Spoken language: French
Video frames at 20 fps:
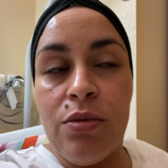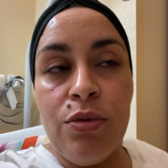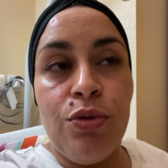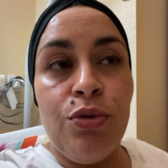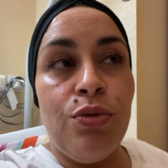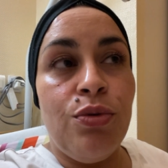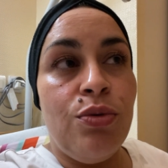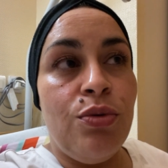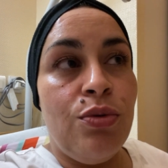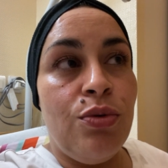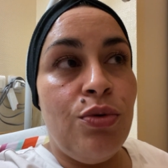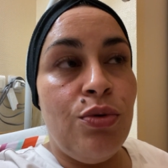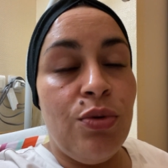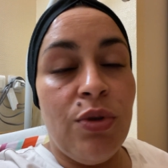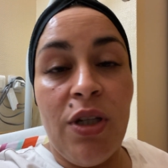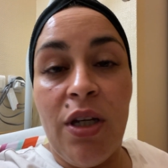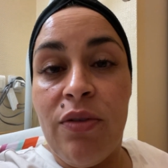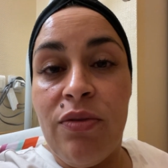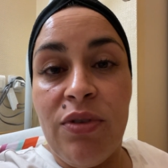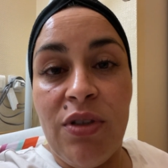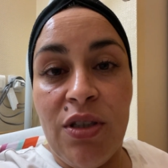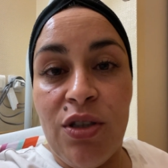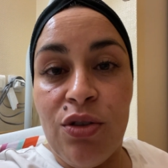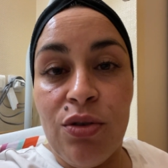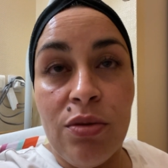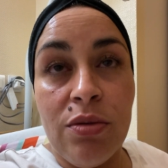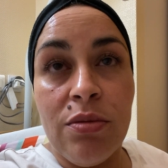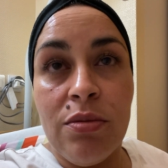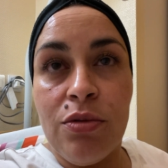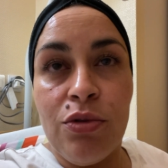que je gave des
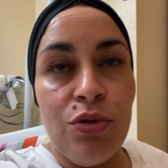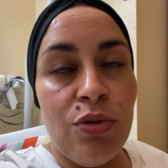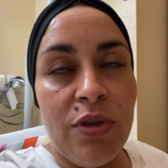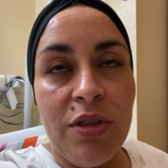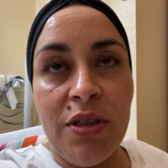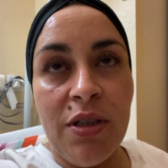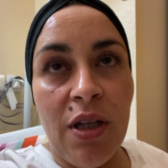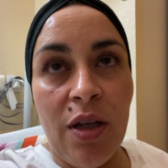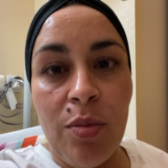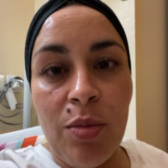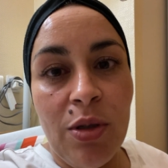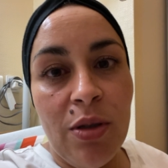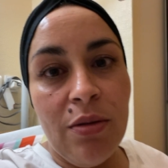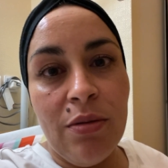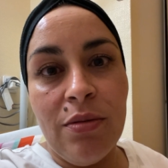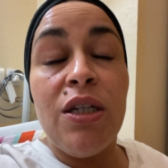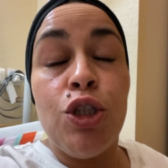gens, je le sais très bien.